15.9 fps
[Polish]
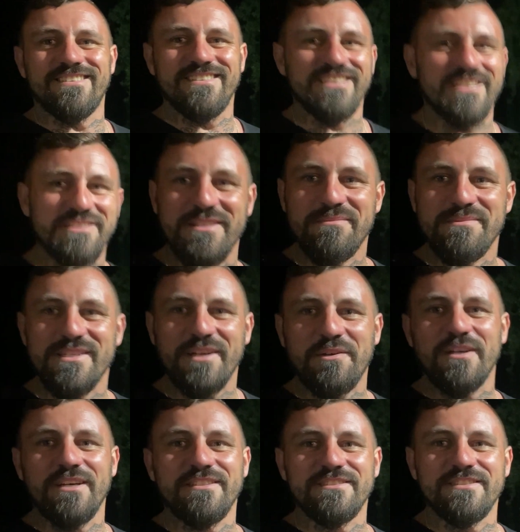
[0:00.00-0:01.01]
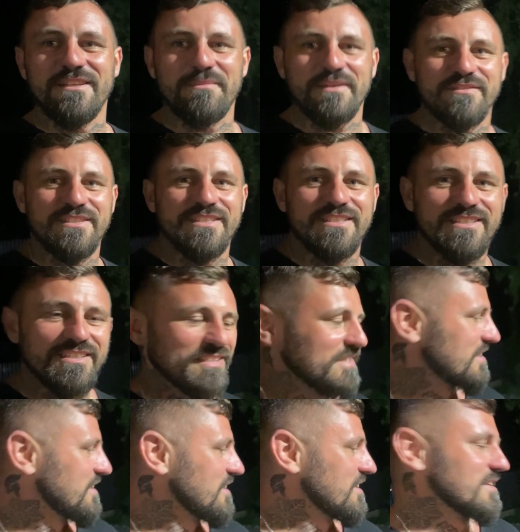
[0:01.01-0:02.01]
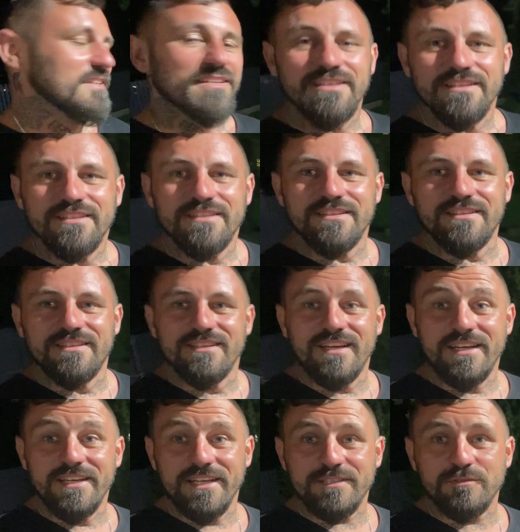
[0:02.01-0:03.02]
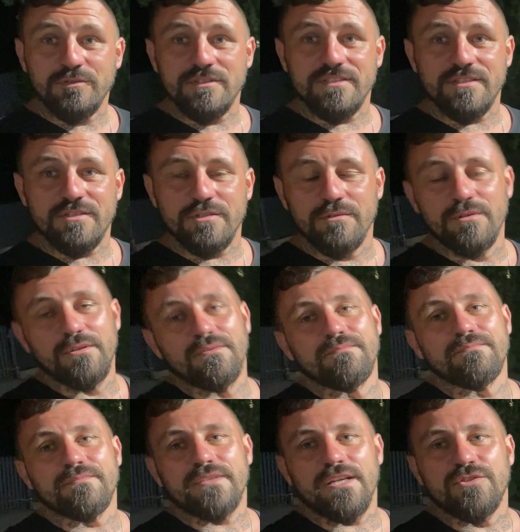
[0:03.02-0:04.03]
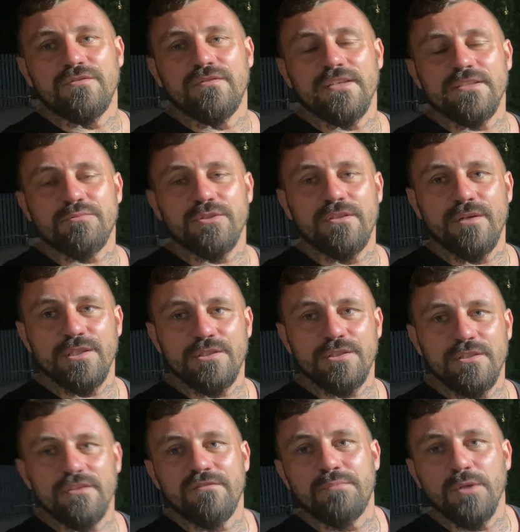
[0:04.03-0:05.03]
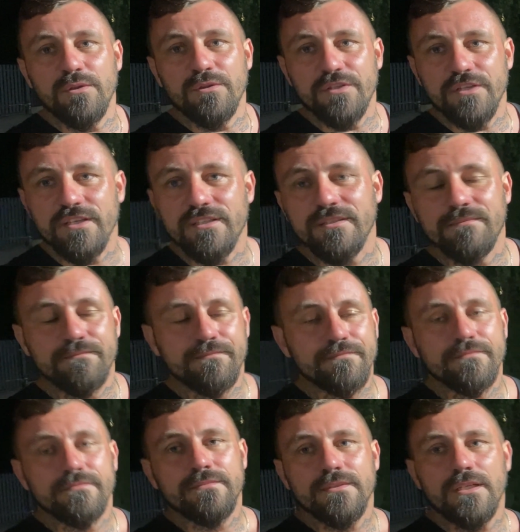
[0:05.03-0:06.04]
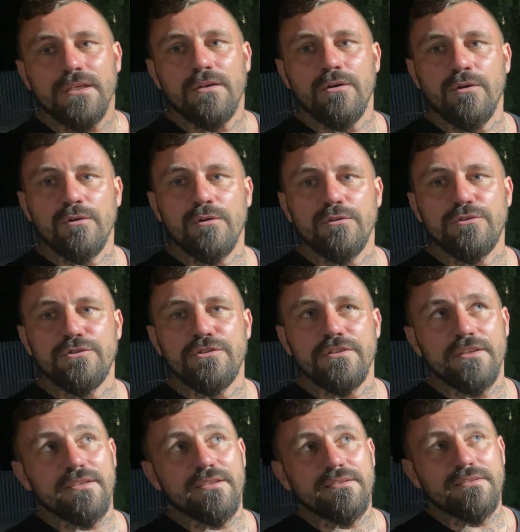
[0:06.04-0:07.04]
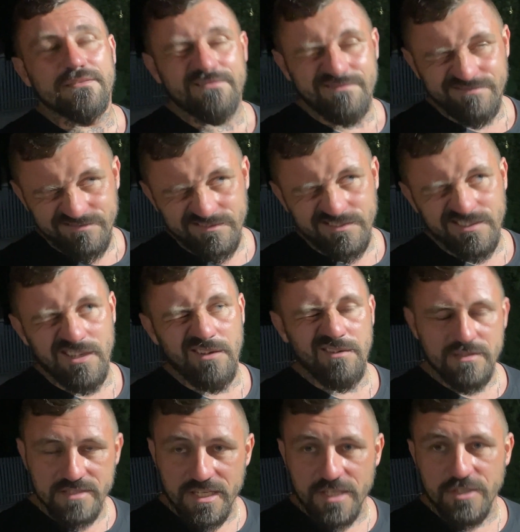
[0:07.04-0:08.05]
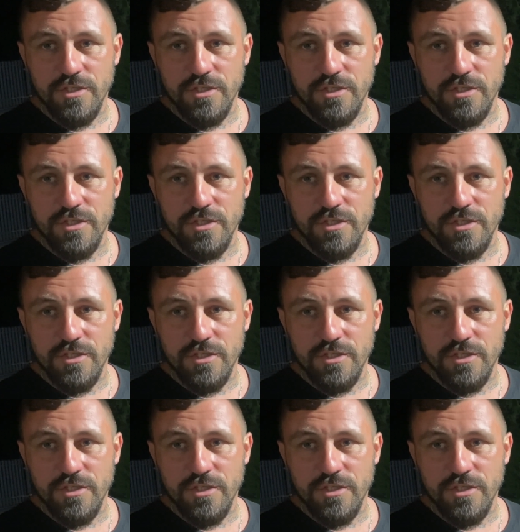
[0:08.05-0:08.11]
jestem zakochany naprawdę. E, a jak to się zaczęło? Kadziwa sprzedała się w piątek o godzinie no, za